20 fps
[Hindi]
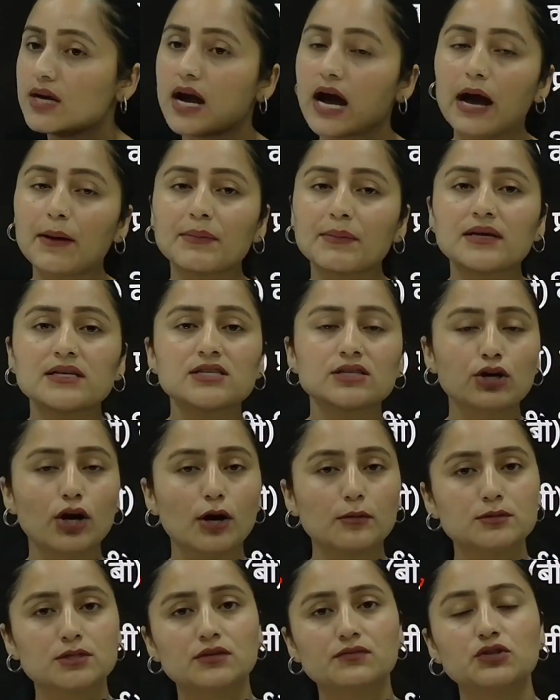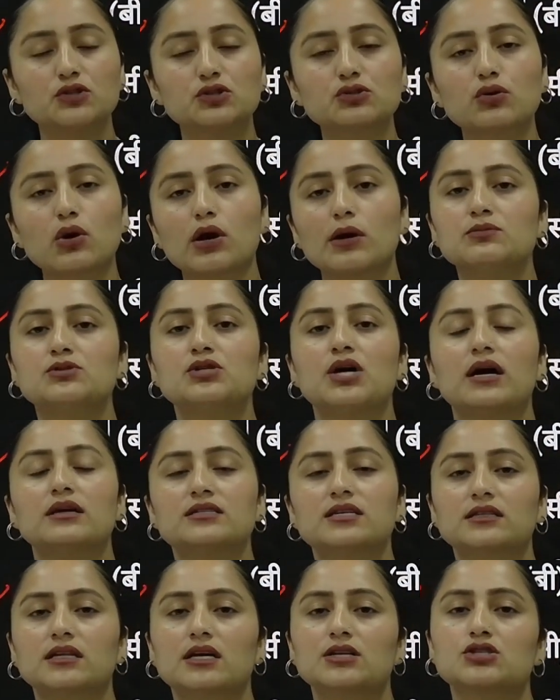आप किसी के ऑब्जर्वेशन को कब जान
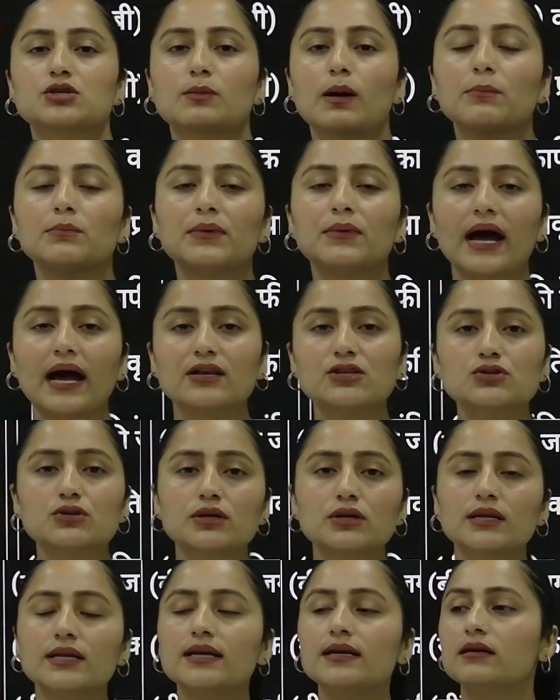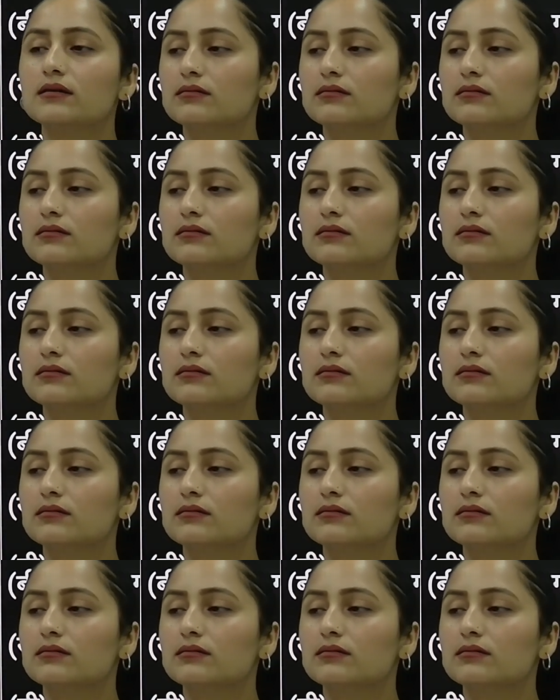सकते हैं जब आप नेचुरली